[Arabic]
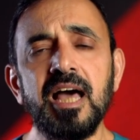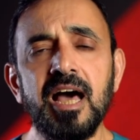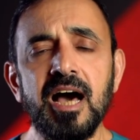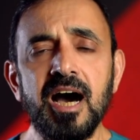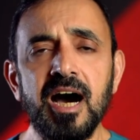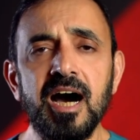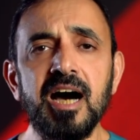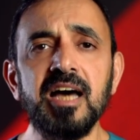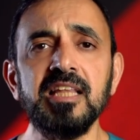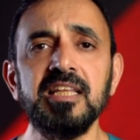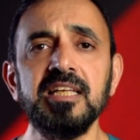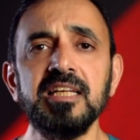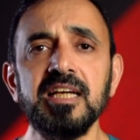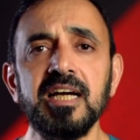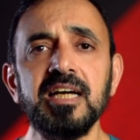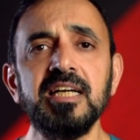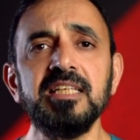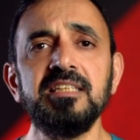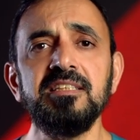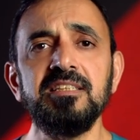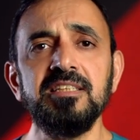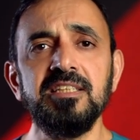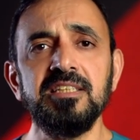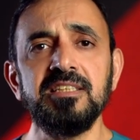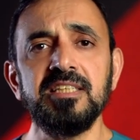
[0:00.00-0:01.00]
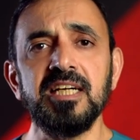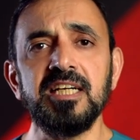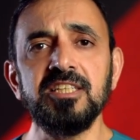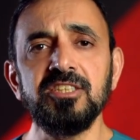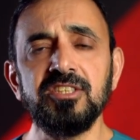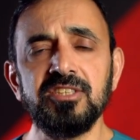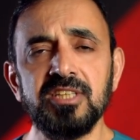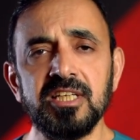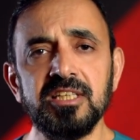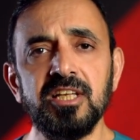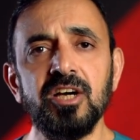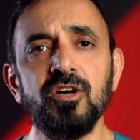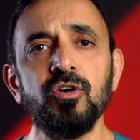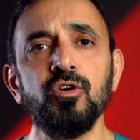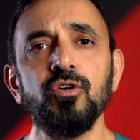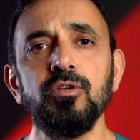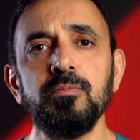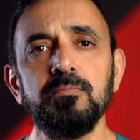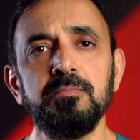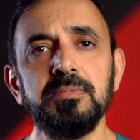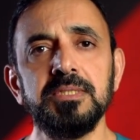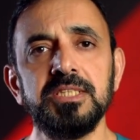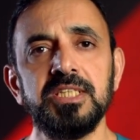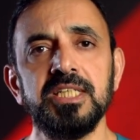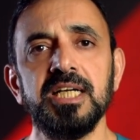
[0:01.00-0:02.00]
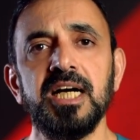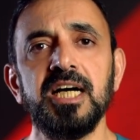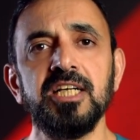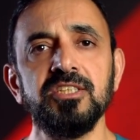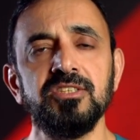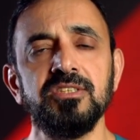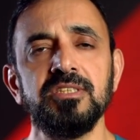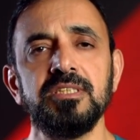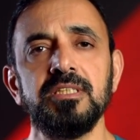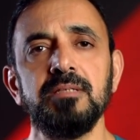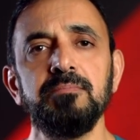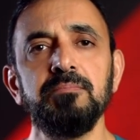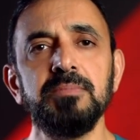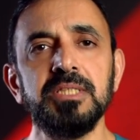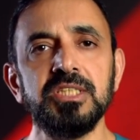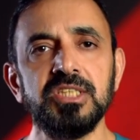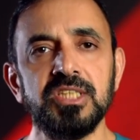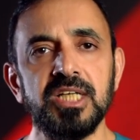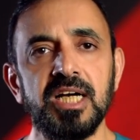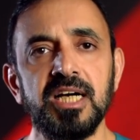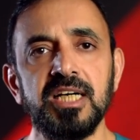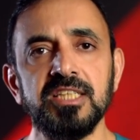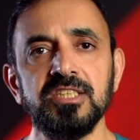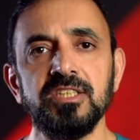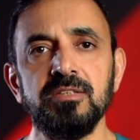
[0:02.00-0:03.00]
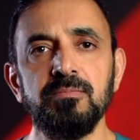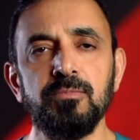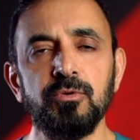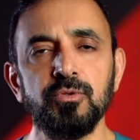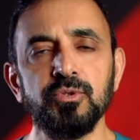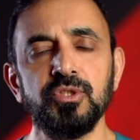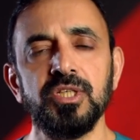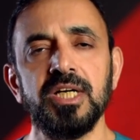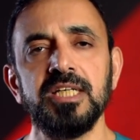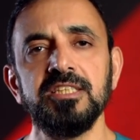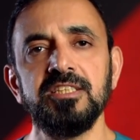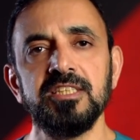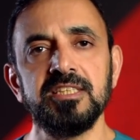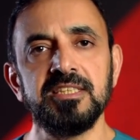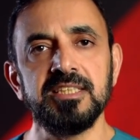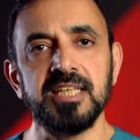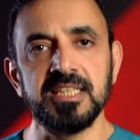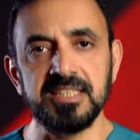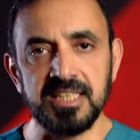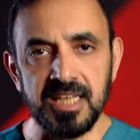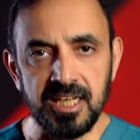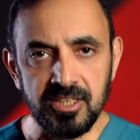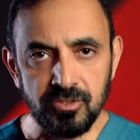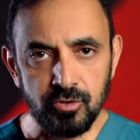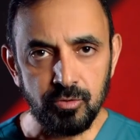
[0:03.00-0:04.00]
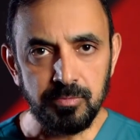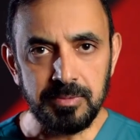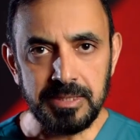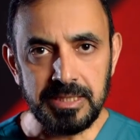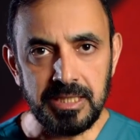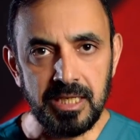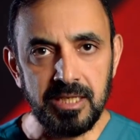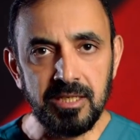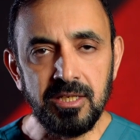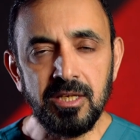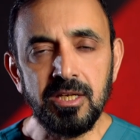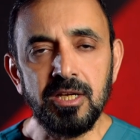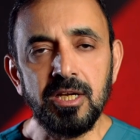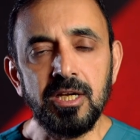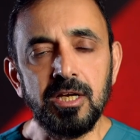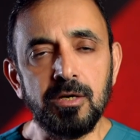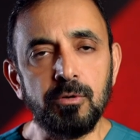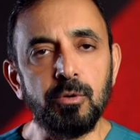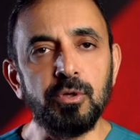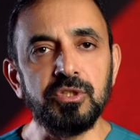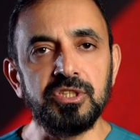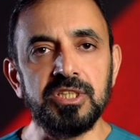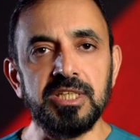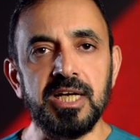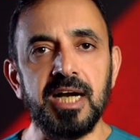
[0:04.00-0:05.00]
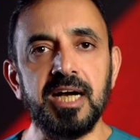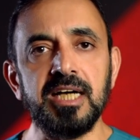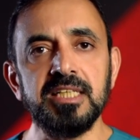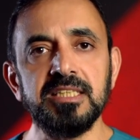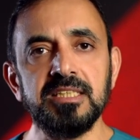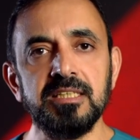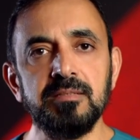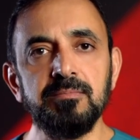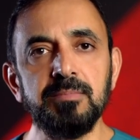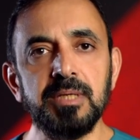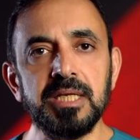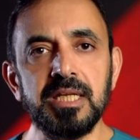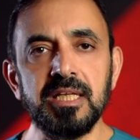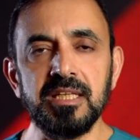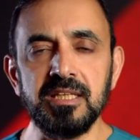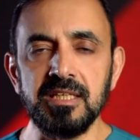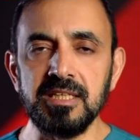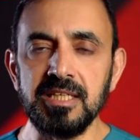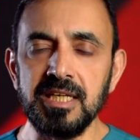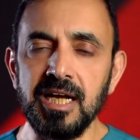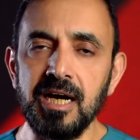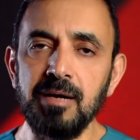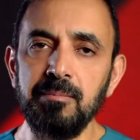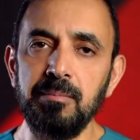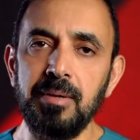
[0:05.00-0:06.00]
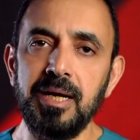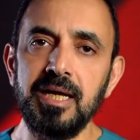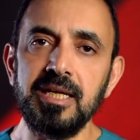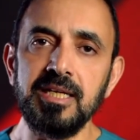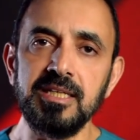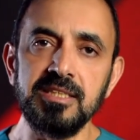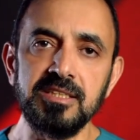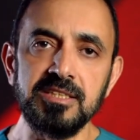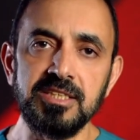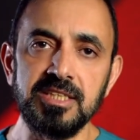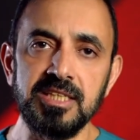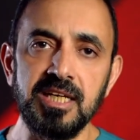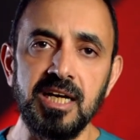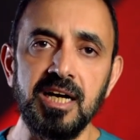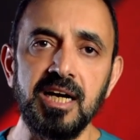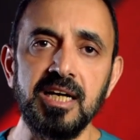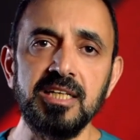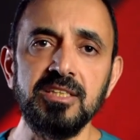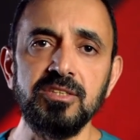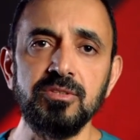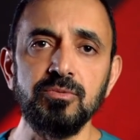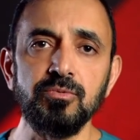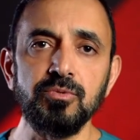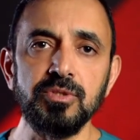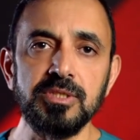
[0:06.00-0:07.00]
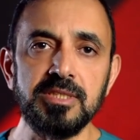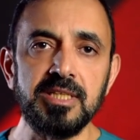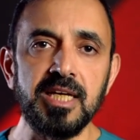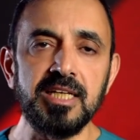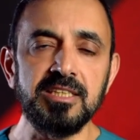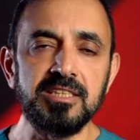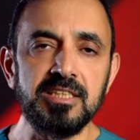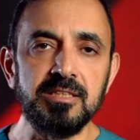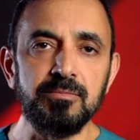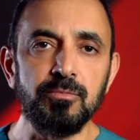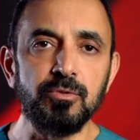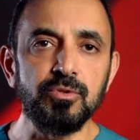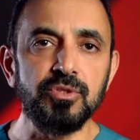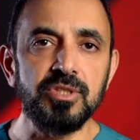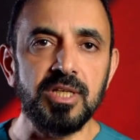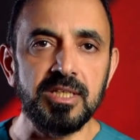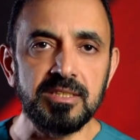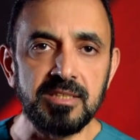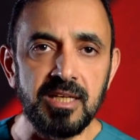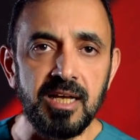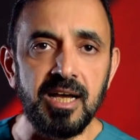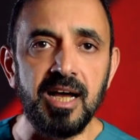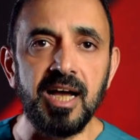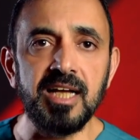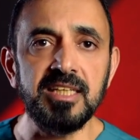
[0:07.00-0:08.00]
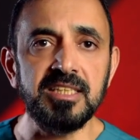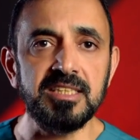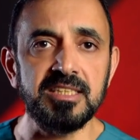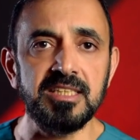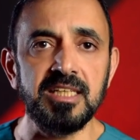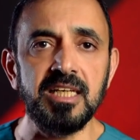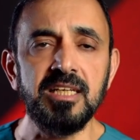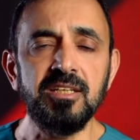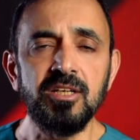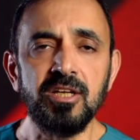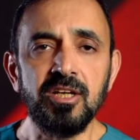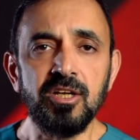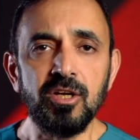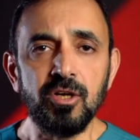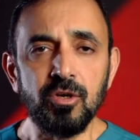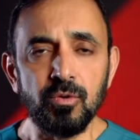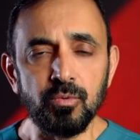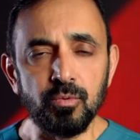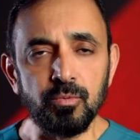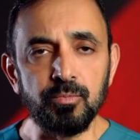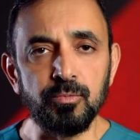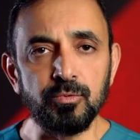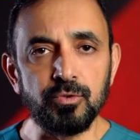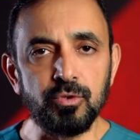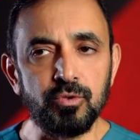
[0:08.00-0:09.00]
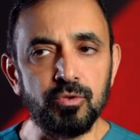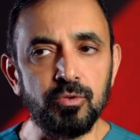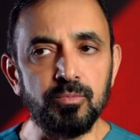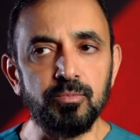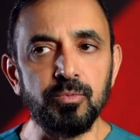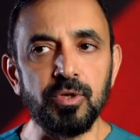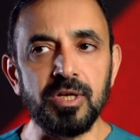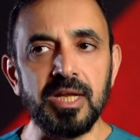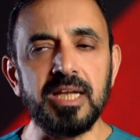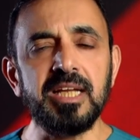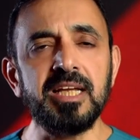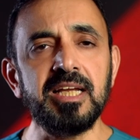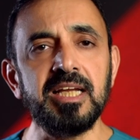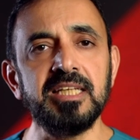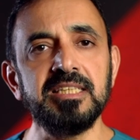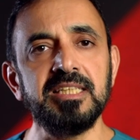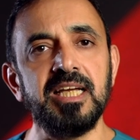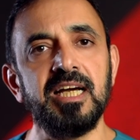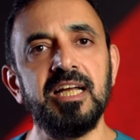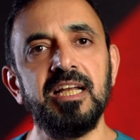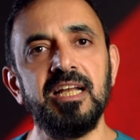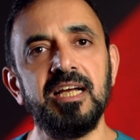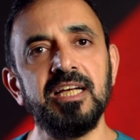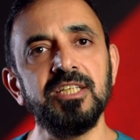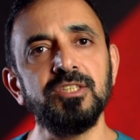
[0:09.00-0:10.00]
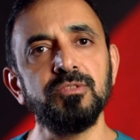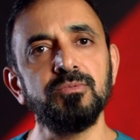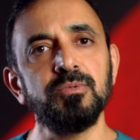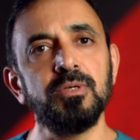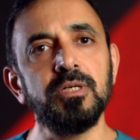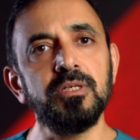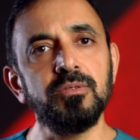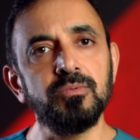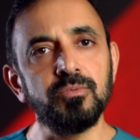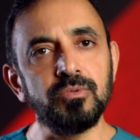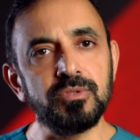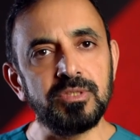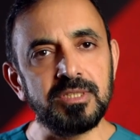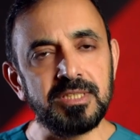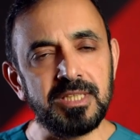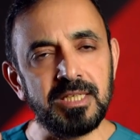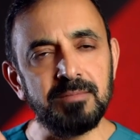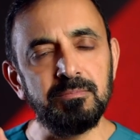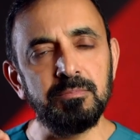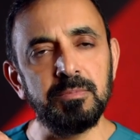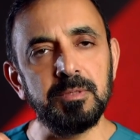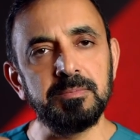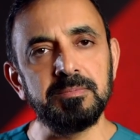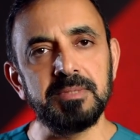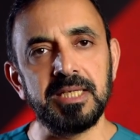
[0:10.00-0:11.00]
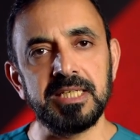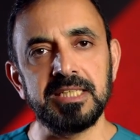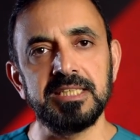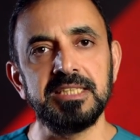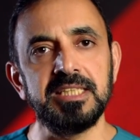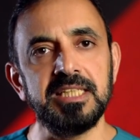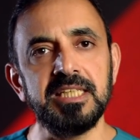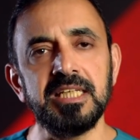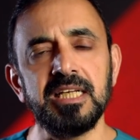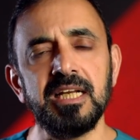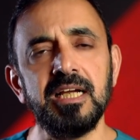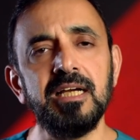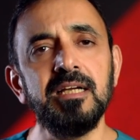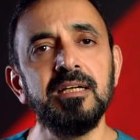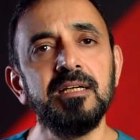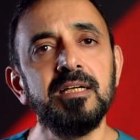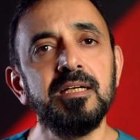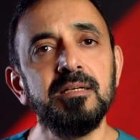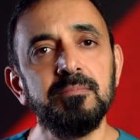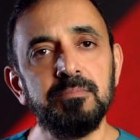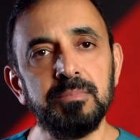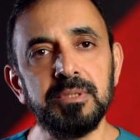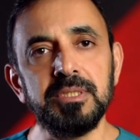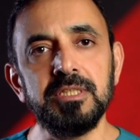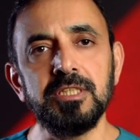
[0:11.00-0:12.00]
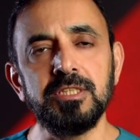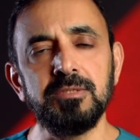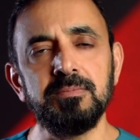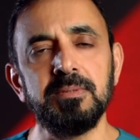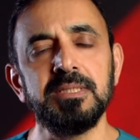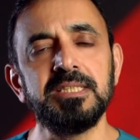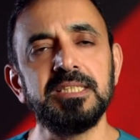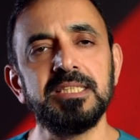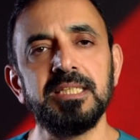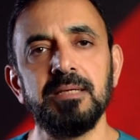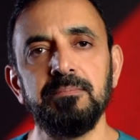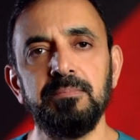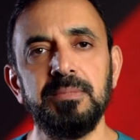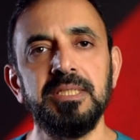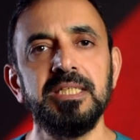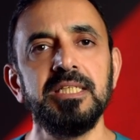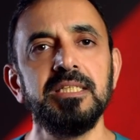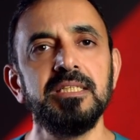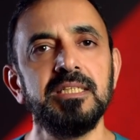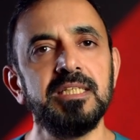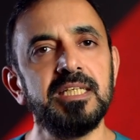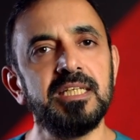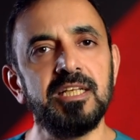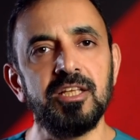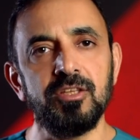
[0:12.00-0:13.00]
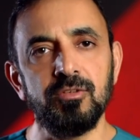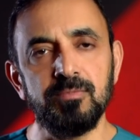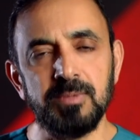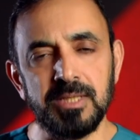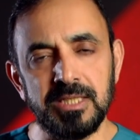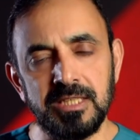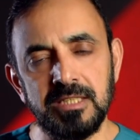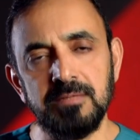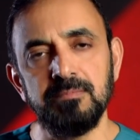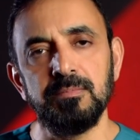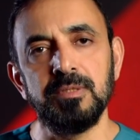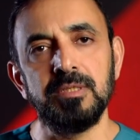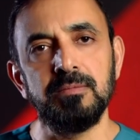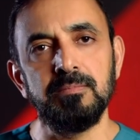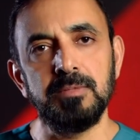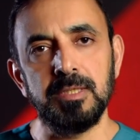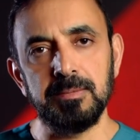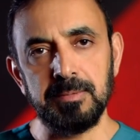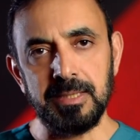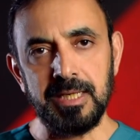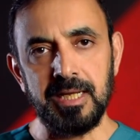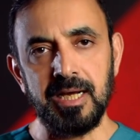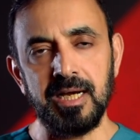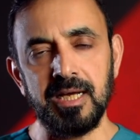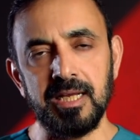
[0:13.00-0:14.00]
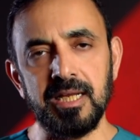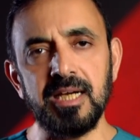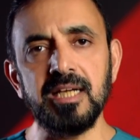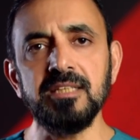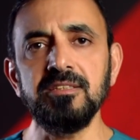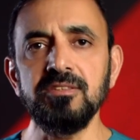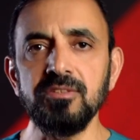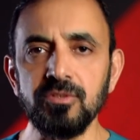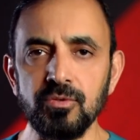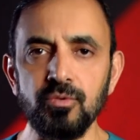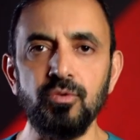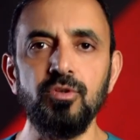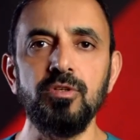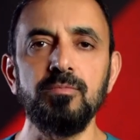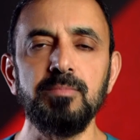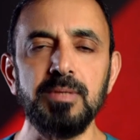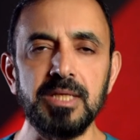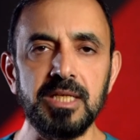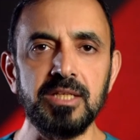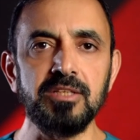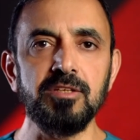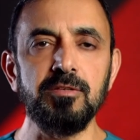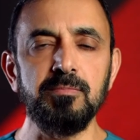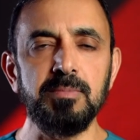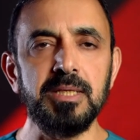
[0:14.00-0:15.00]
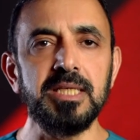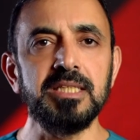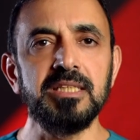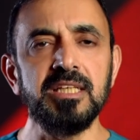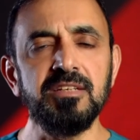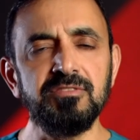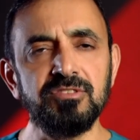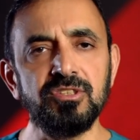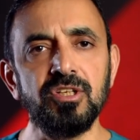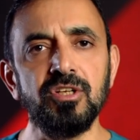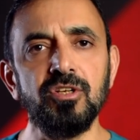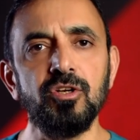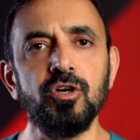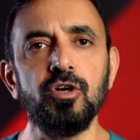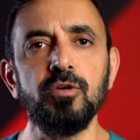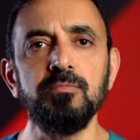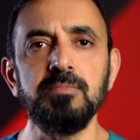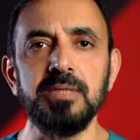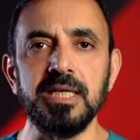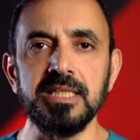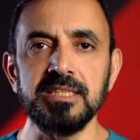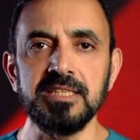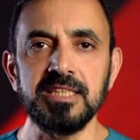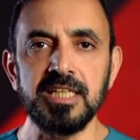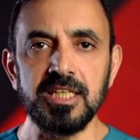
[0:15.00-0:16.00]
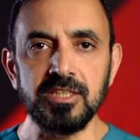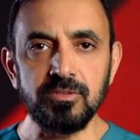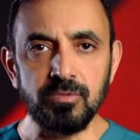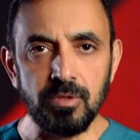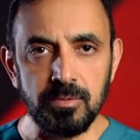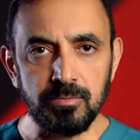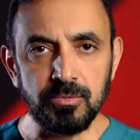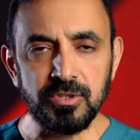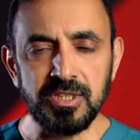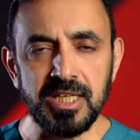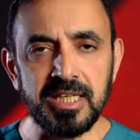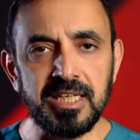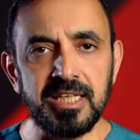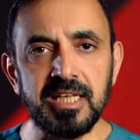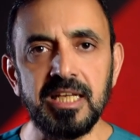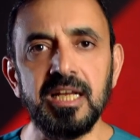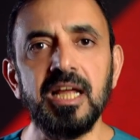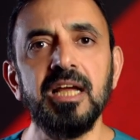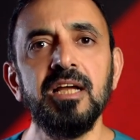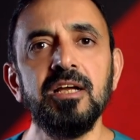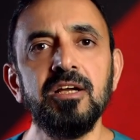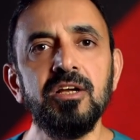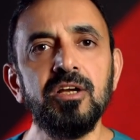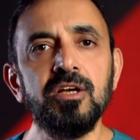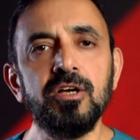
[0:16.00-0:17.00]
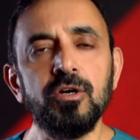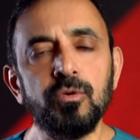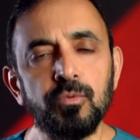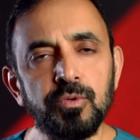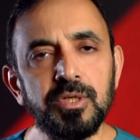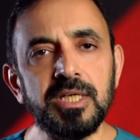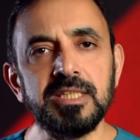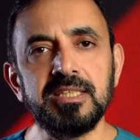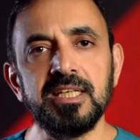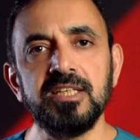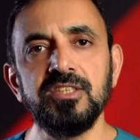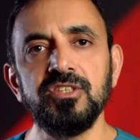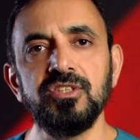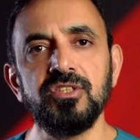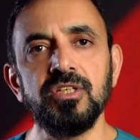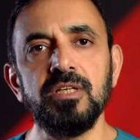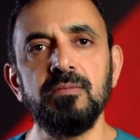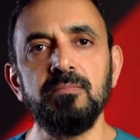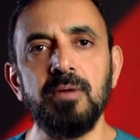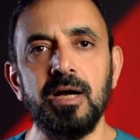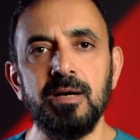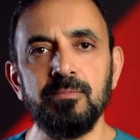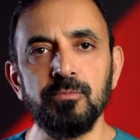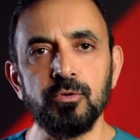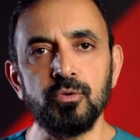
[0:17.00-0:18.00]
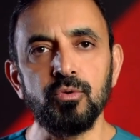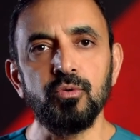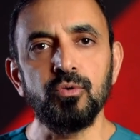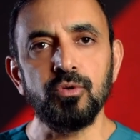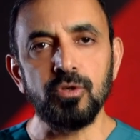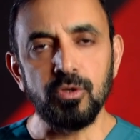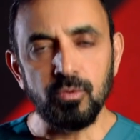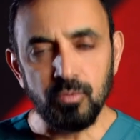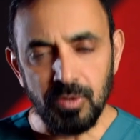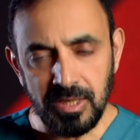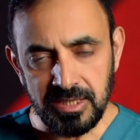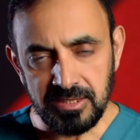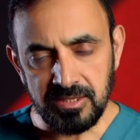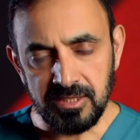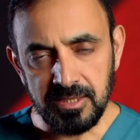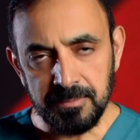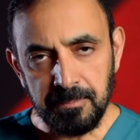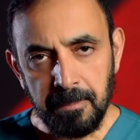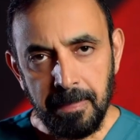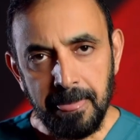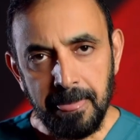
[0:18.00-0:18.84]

هذه قد تحتاج تدخل بجهاز نسميه جهاز الموجات التصادمية هو جهاز المريض ينام على الجهاز وتأتي موجات خاصة وتكون مركزة على الحصوة وتسبب تكسيرها بنسبة 70 إلى 80% من الحالات يروح المريض البيت نفس اليوم نعطيه أدوية مسكنة وهي تنزل مع مرور الوقت